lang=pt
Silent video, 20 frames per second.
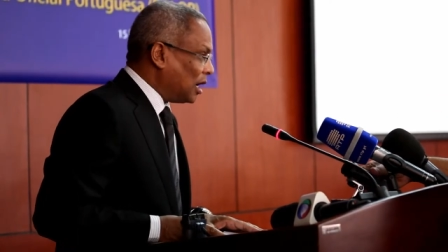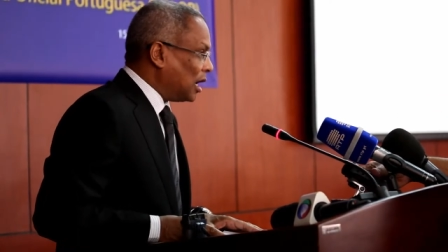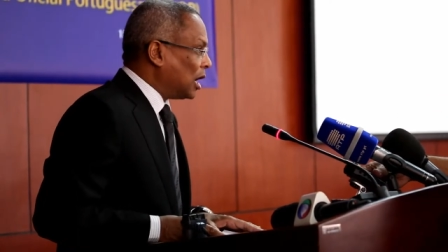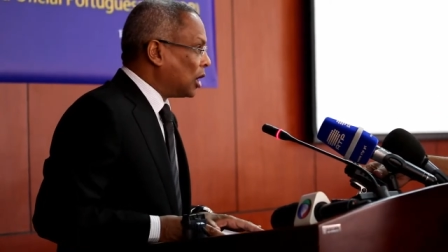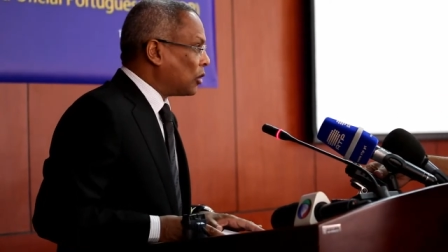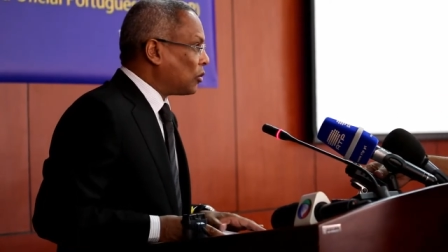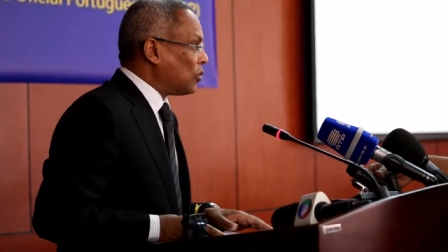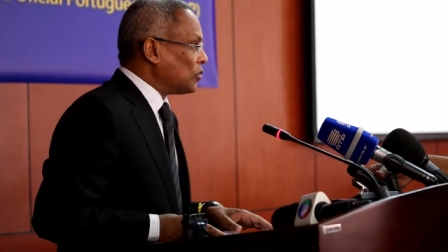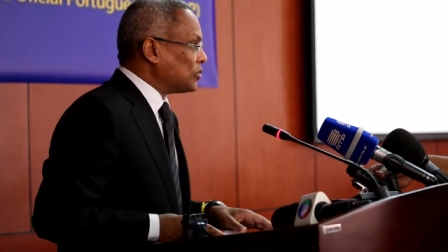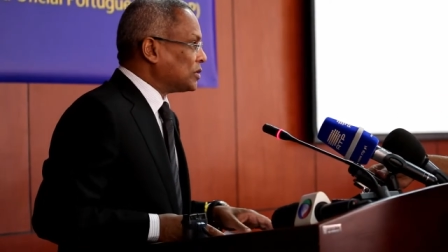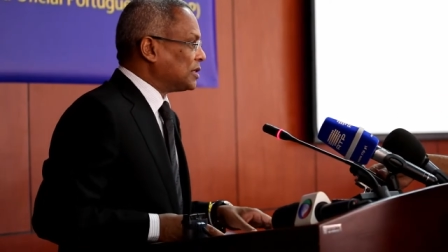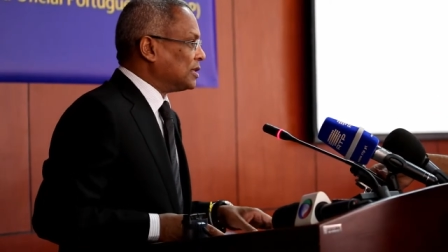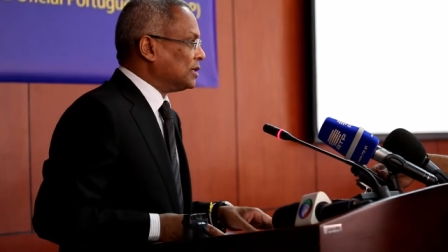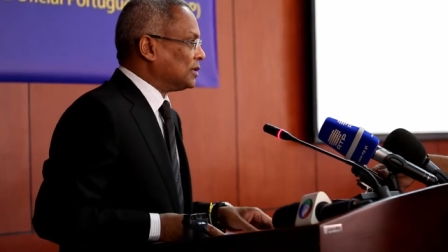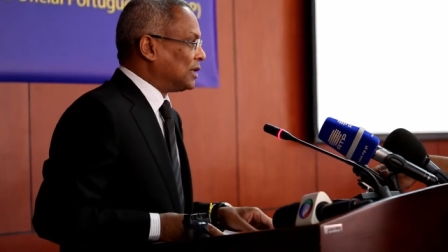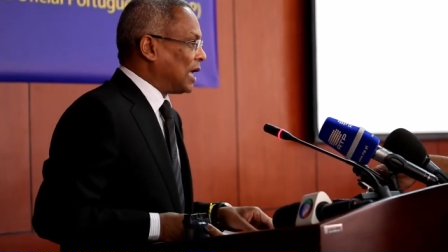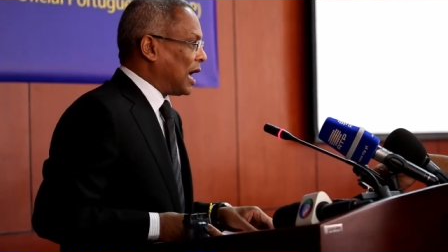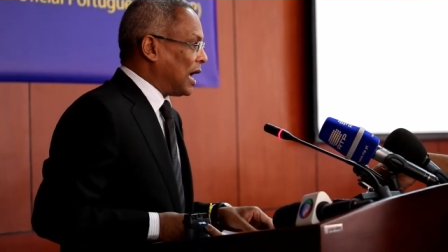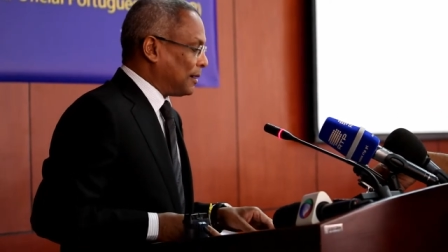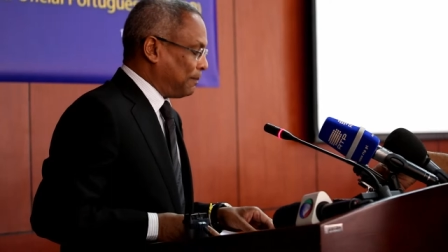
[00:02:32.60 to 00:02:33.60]
a
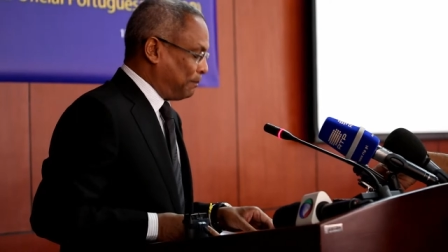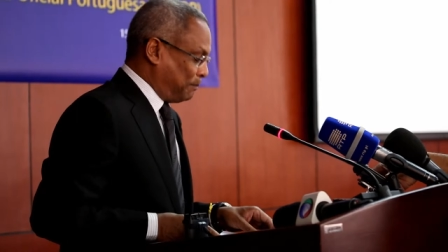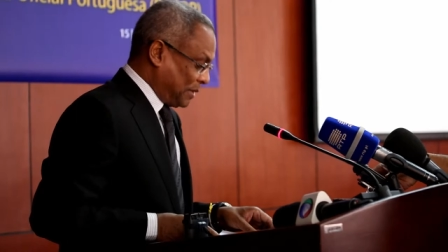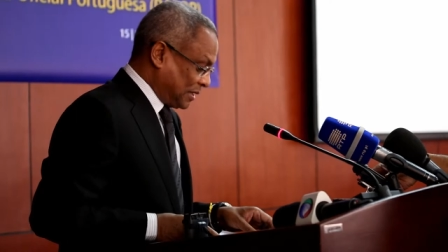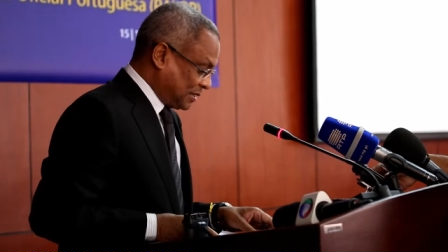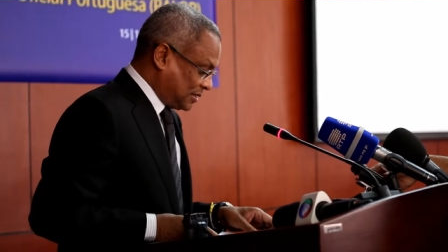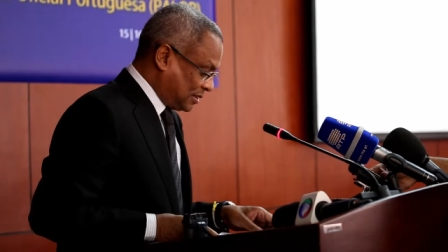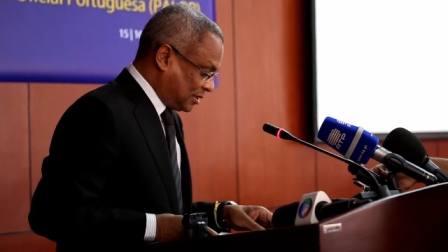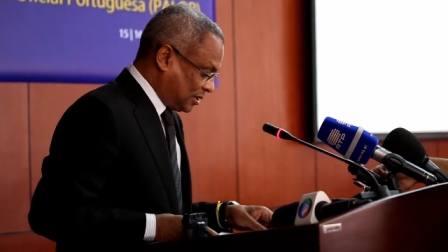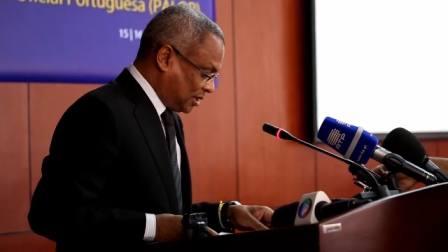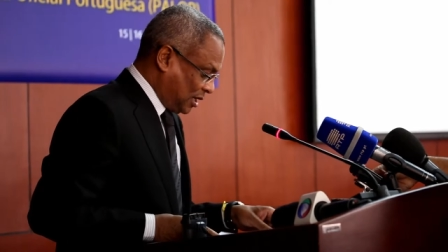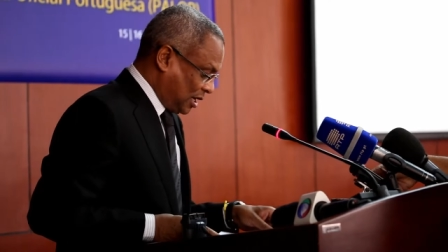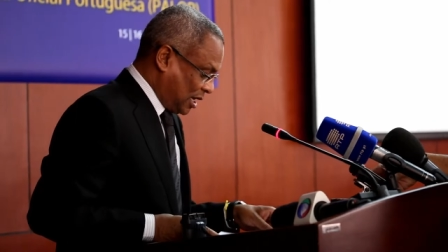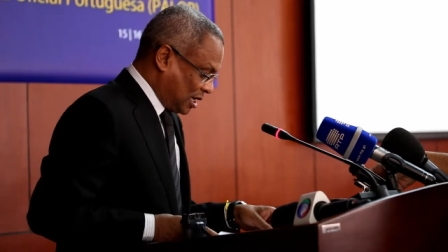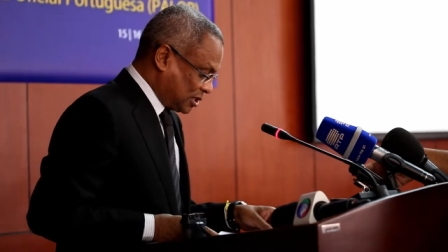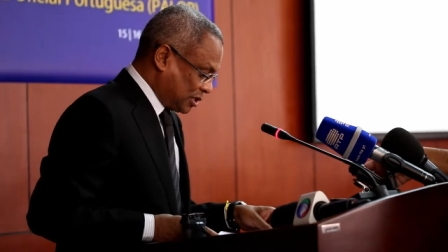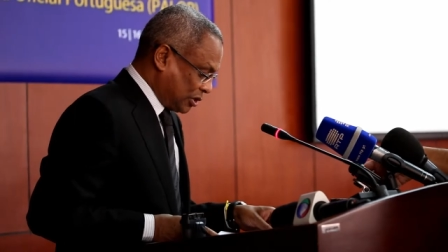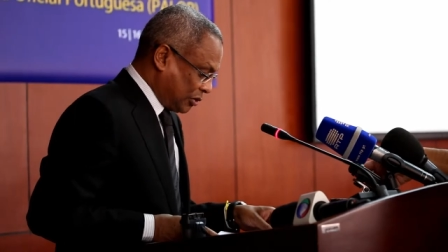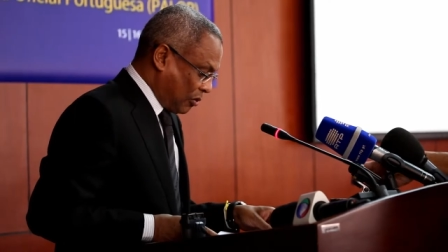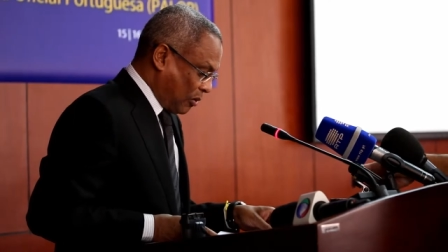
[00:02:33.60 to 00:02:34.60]
concitar
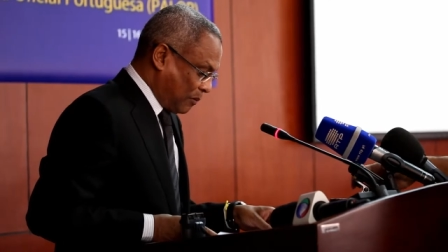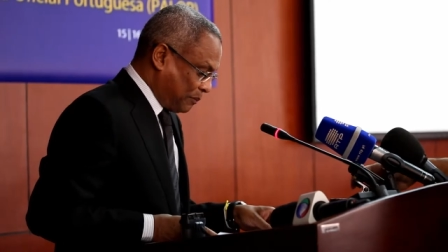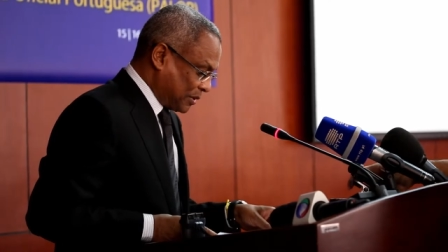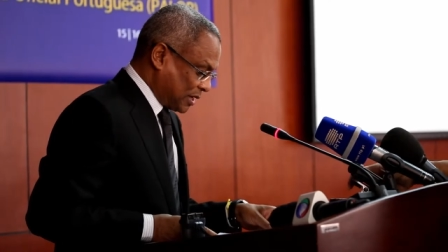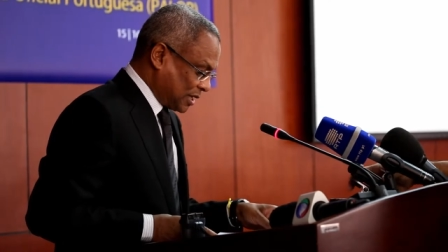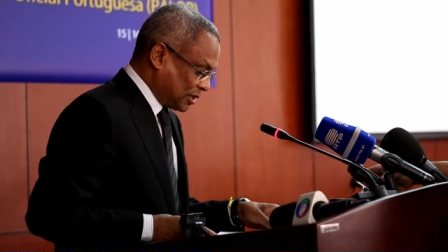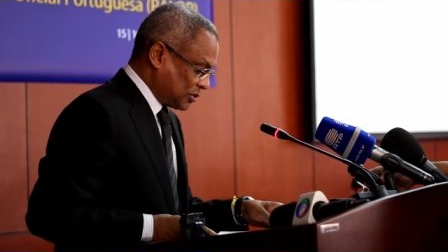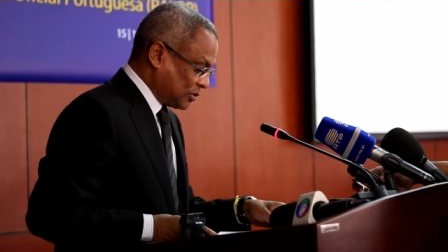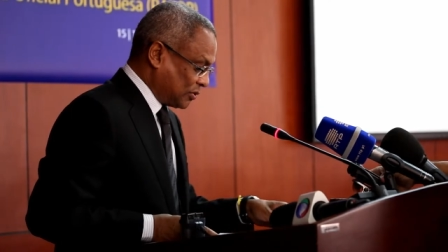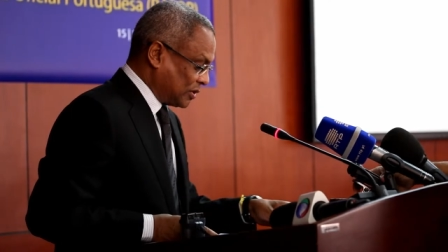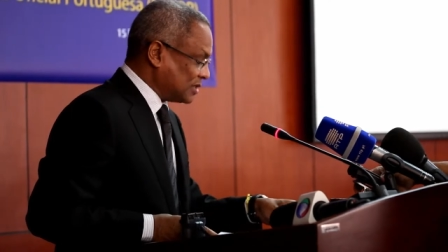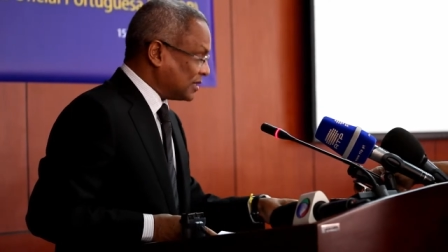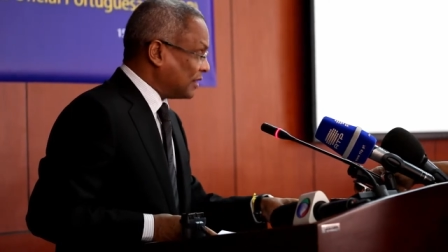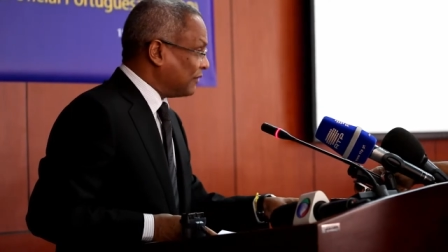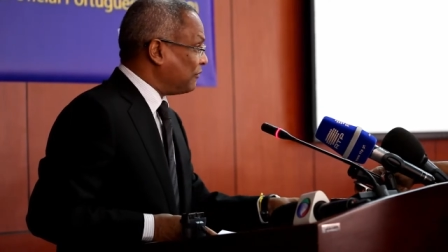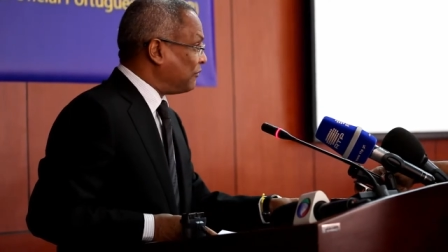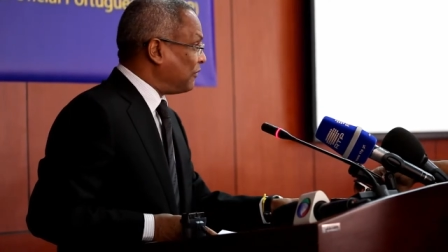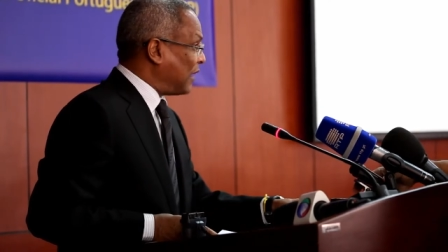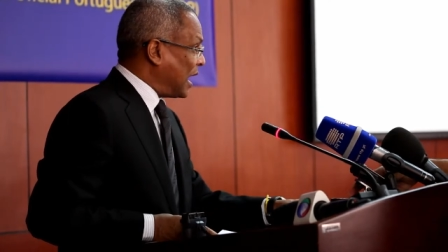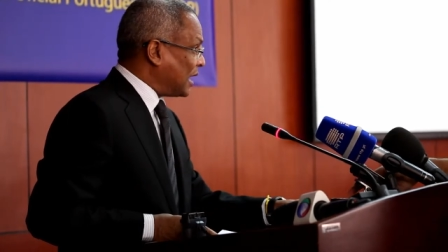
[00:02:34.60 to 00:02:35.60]
parcerias e cooperações em
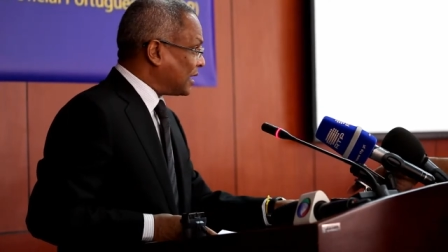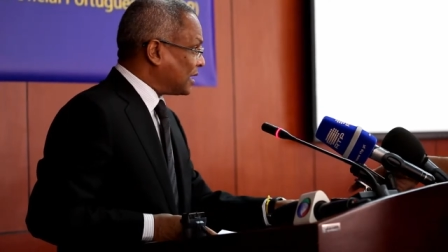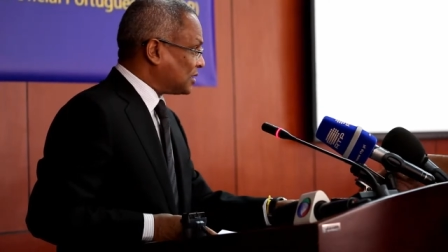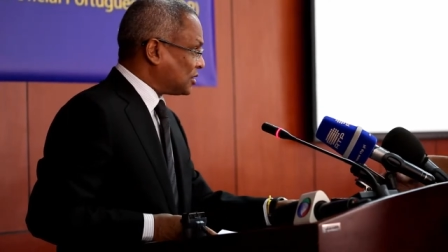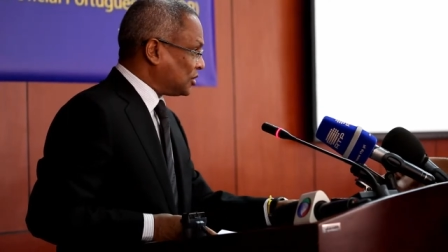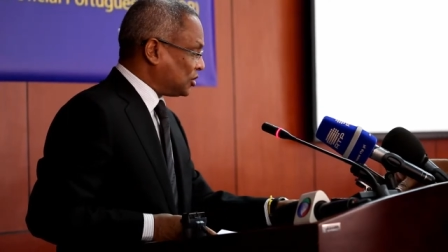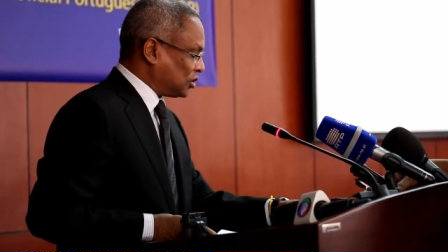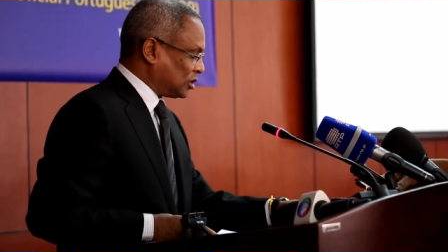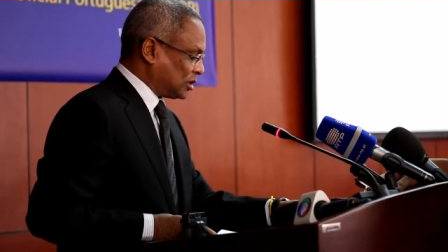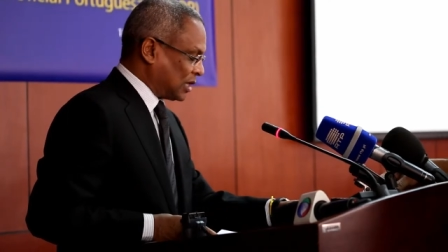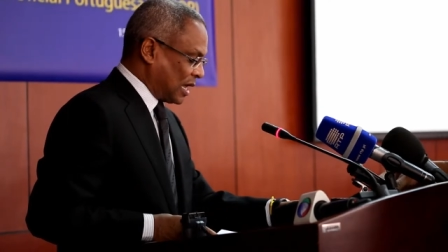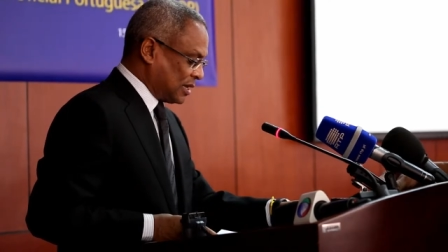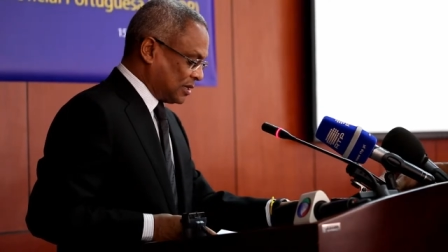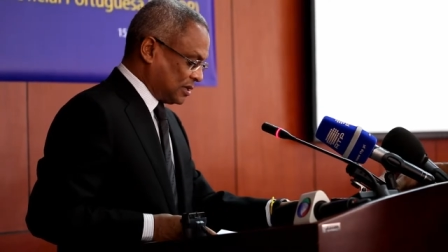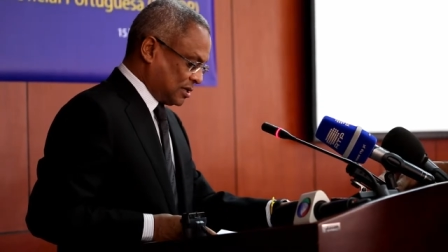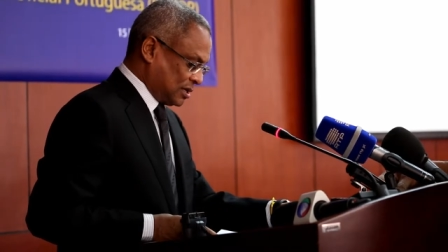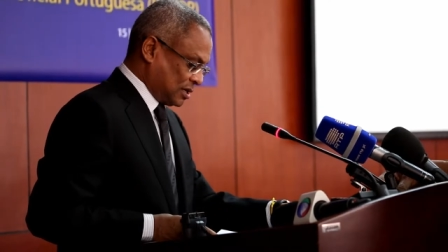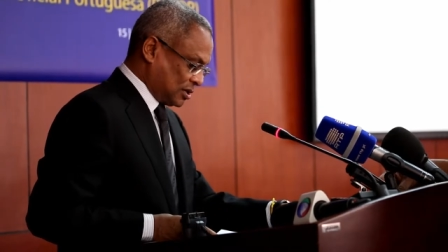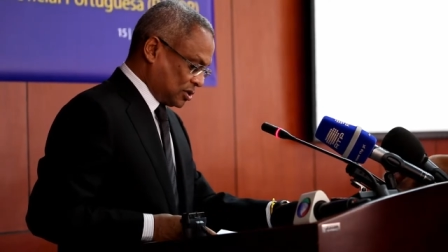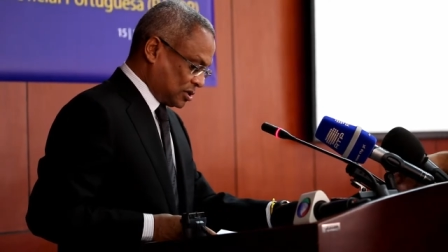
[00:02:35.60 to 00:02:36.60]
várias
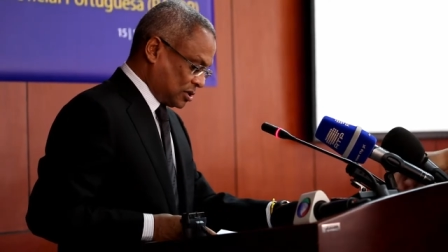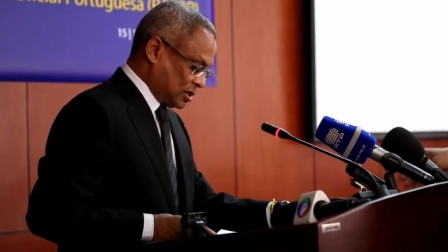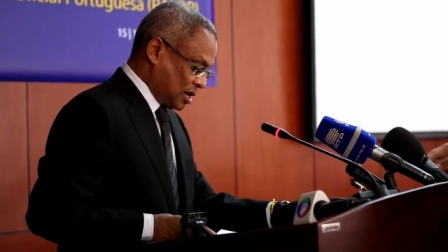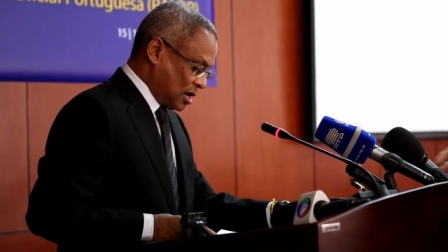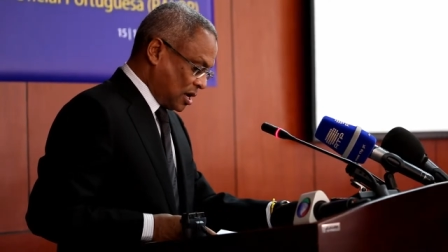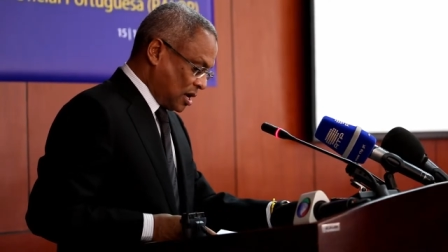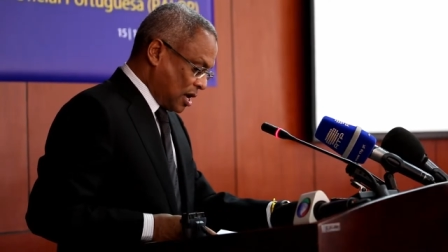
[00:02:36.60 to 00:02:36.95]
instâncias,